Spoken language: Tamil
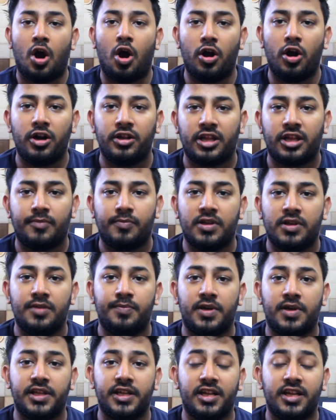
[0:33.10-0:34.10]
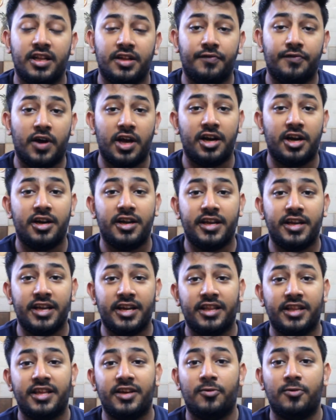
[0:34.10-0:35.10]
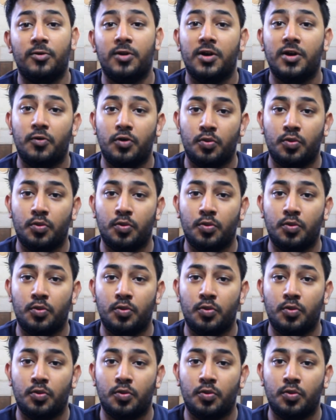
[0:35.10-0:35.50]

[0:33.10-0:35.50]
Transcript: ஹானர் தரப்புலேருந்து பார்த்தீங்கன்னா இந்த வருட இறுதிக்குள்ளே